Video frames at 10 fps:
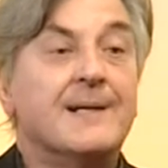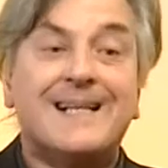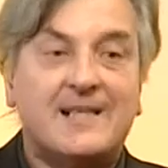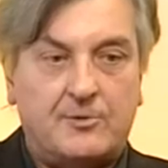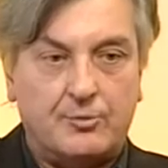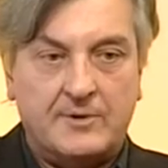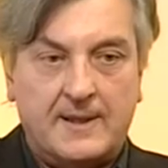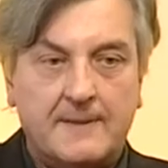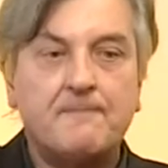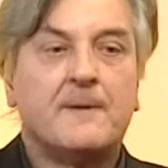
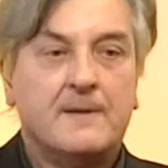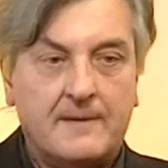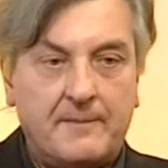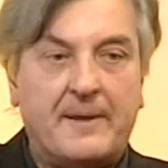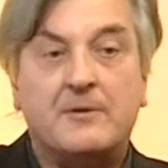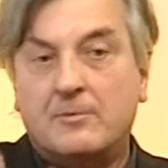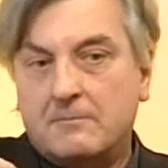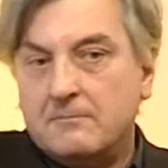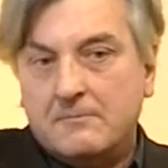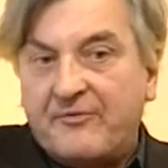gratitudine, ripeto,
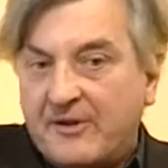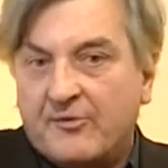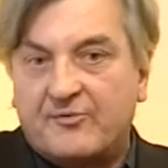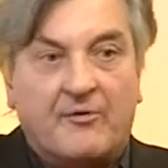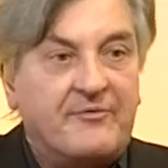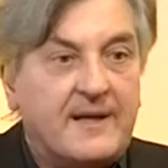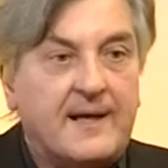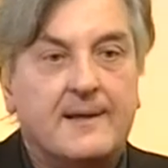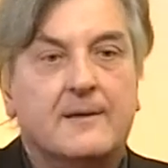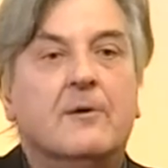
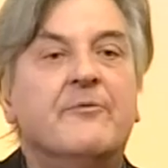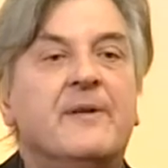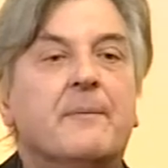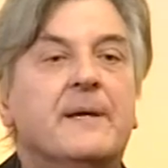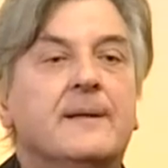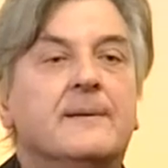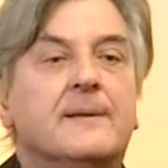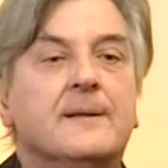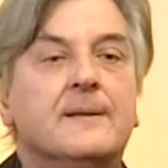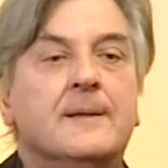filosofica
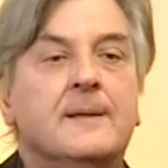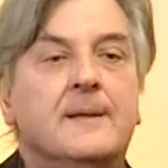ovviamente,